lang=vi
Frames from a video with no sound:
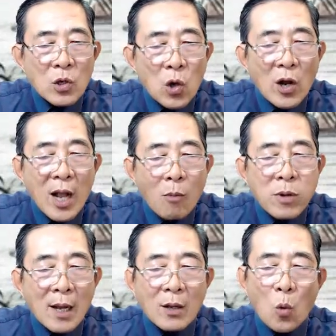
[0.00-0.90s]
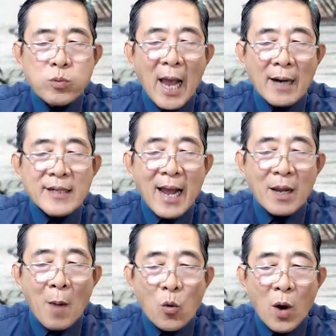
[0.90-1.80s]
Con ngốc cũng nhận ra
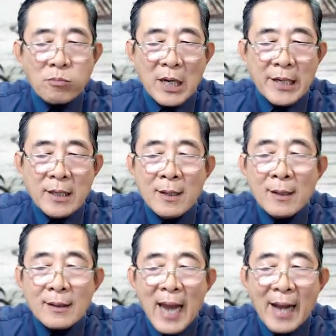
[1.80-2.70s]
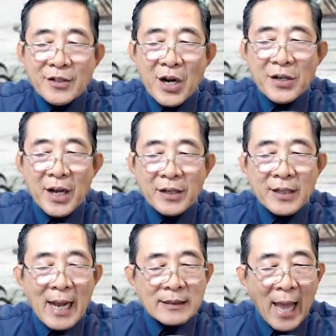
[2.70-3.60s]
cái bầu không khí đang trở nên
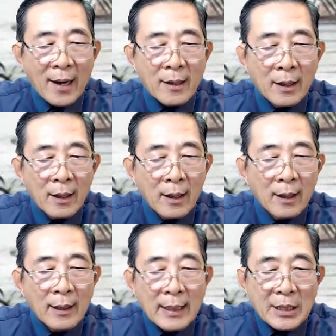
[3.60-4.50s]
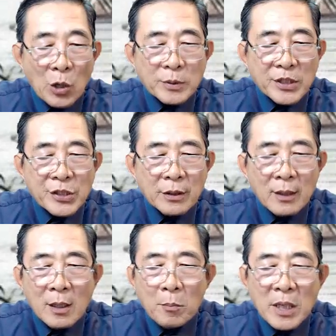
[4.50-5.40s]
căng thẳng. Lúc trước
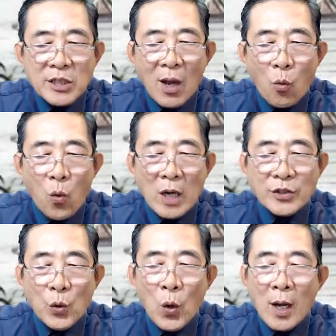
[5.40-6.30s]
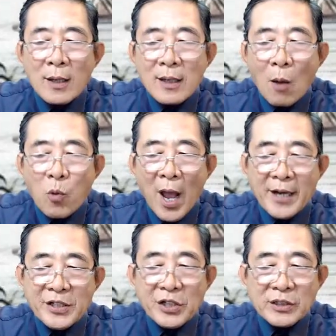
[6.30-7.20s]
Minh Châu quận chúa không có
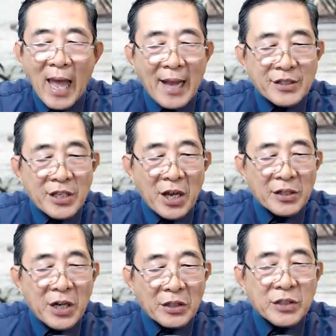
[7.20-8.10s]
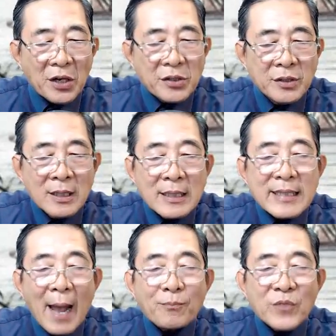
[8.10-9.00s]
hề nương tay với những nữ tử
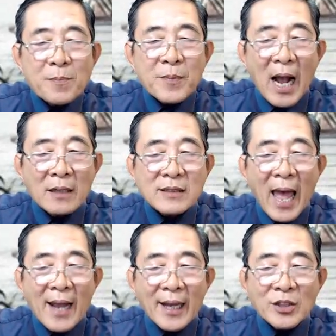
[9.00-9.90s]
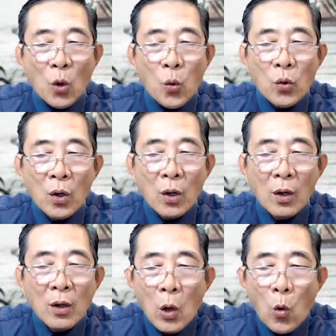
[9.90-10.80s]
dám tiếp cận tạ cảnh tu.
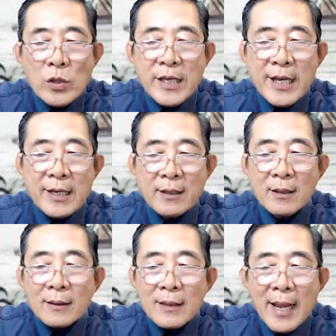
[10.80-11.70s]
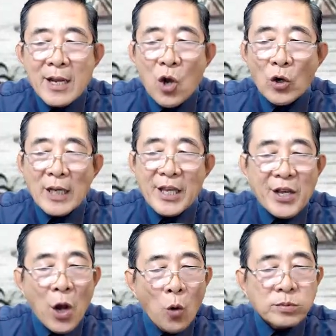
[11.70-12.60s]
Huống chi, đây còn là
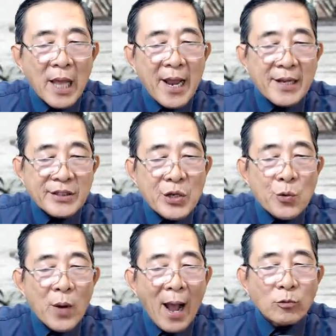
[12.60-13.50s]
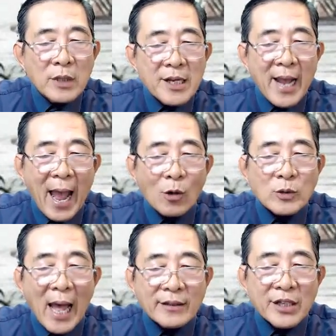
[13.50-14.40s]
vị hôn thê chiêu cáo thiên hạ của
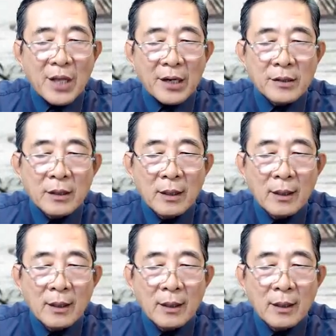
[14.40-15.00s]
tạ thế tử.